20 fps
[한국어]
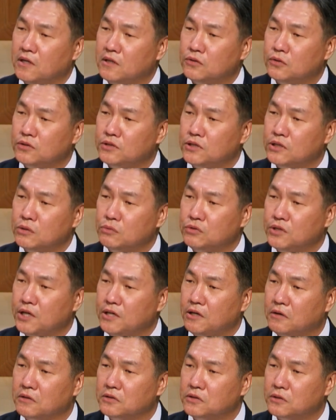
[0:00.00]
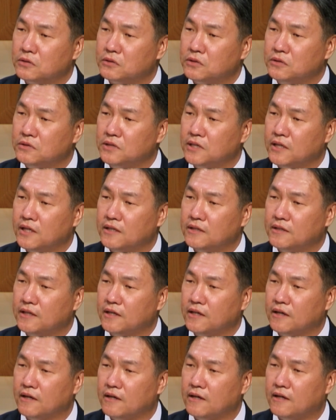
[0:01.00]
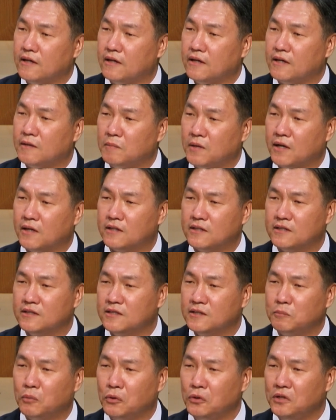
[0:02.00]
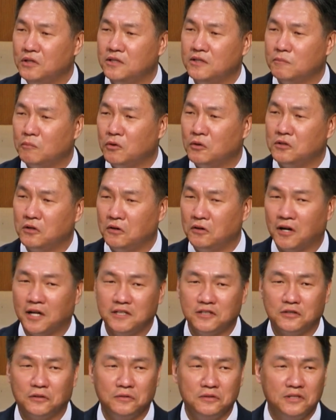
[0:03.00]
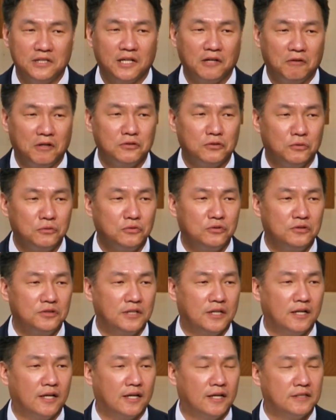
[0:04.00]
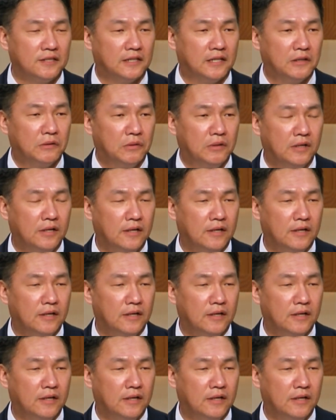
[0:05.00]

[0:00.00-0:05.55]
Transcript: 솔직히 우리의 영적 전쟁할 때 막 그 보이는 뭐 여러 가지 전쟁과 전투를 생각하잖아요.